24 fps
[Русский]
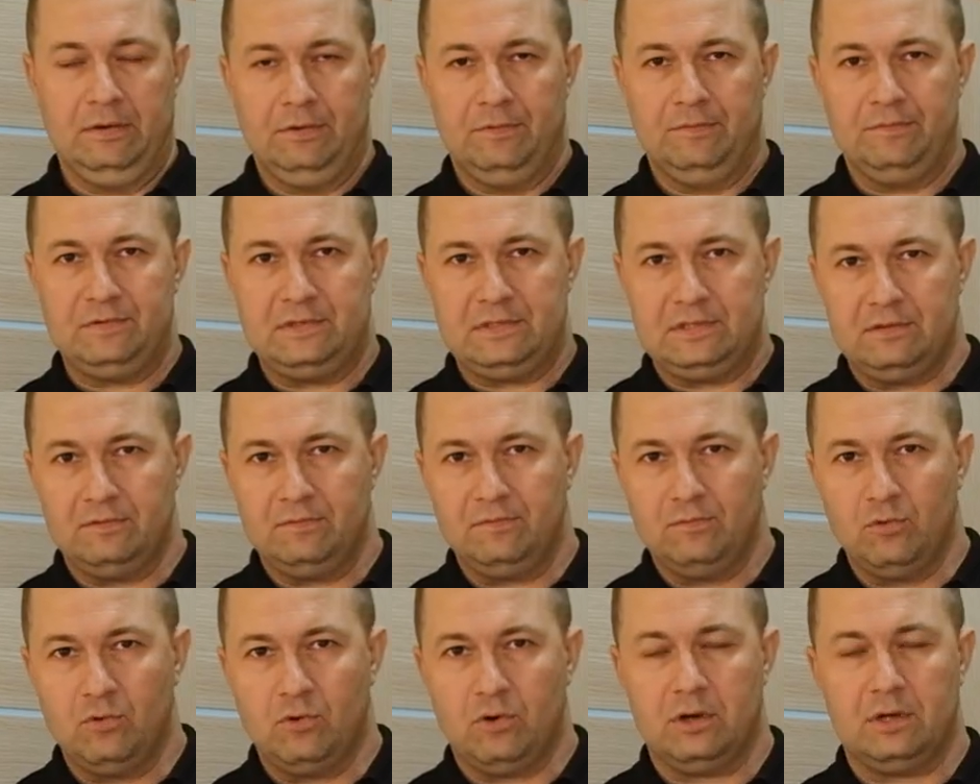
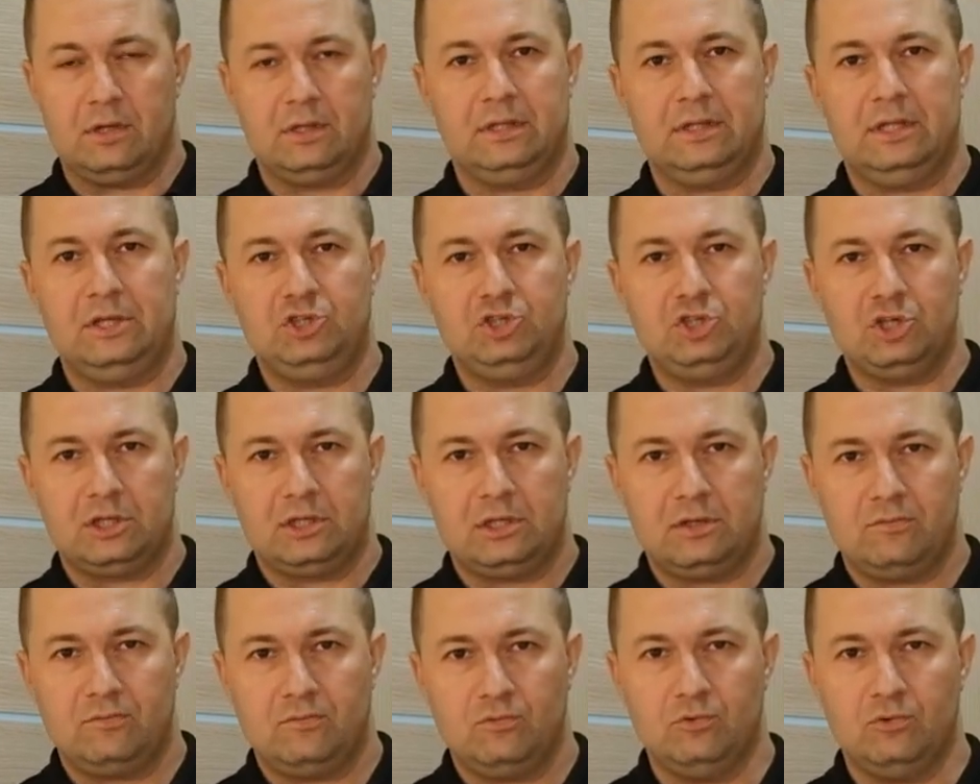Всего на
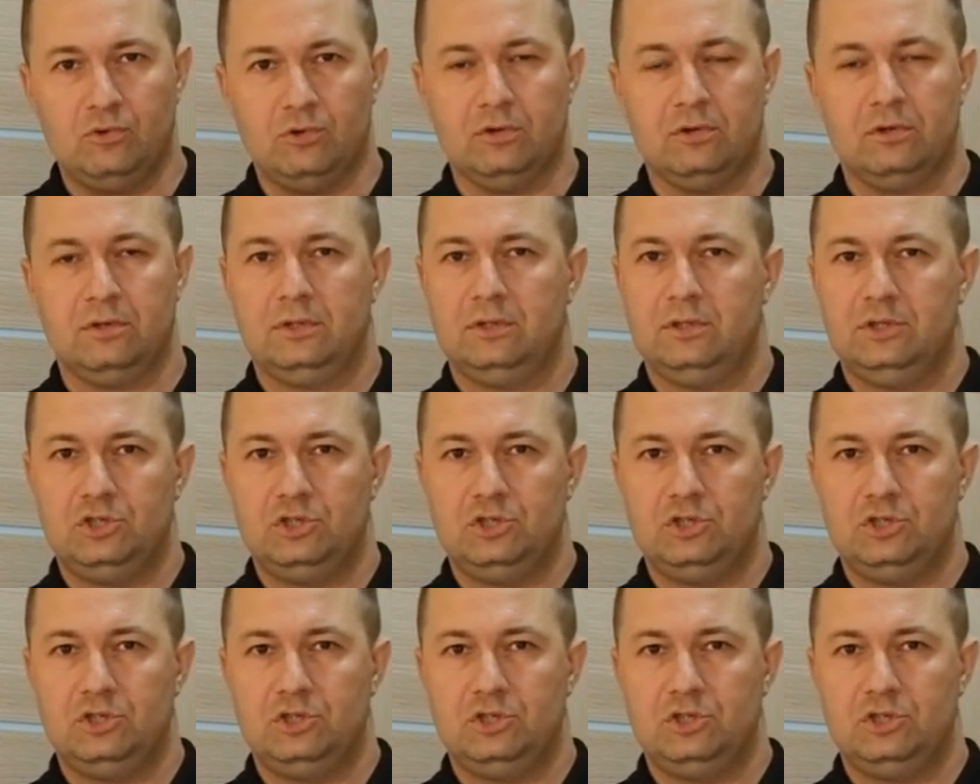черновую